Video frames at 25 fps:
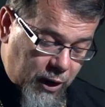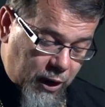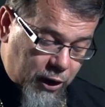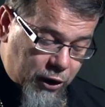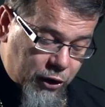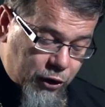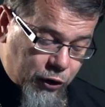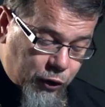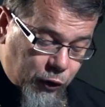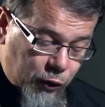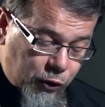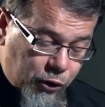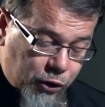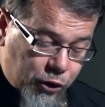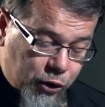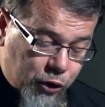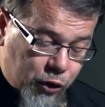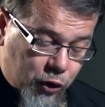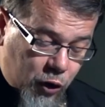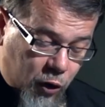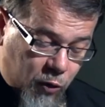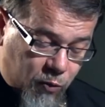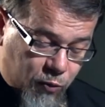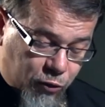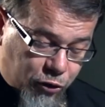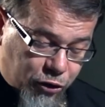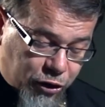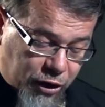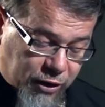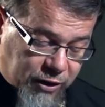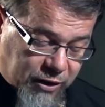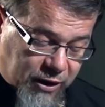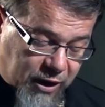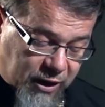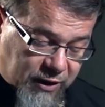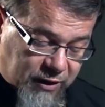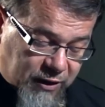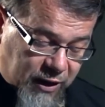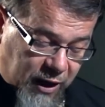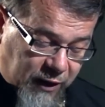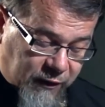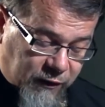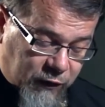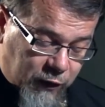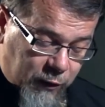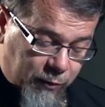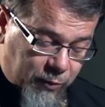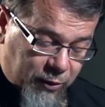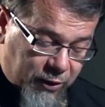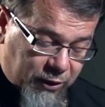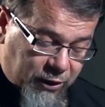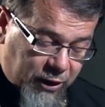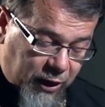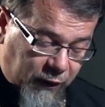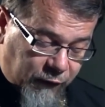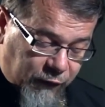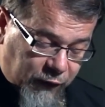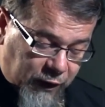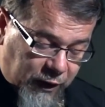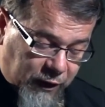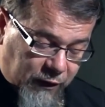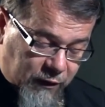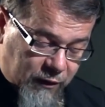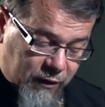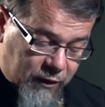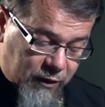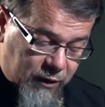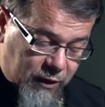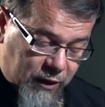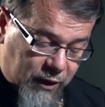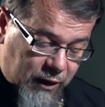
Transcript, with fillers: Что еще может сказать Тебе Давид –